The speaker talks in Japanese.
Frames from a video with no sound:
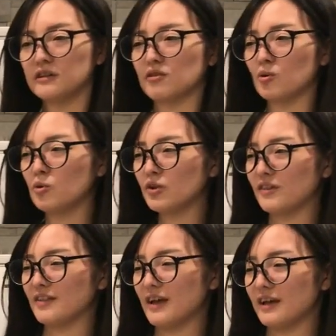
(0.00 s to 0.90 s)
でそこを
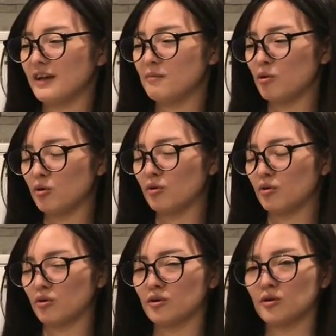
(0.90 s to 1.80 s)
ですね
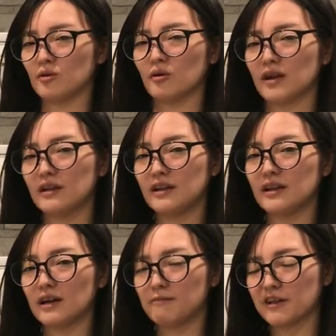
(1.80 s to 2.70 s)
もう空港から何
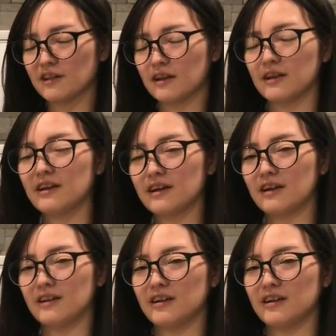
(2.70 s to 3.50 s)
からバスから何から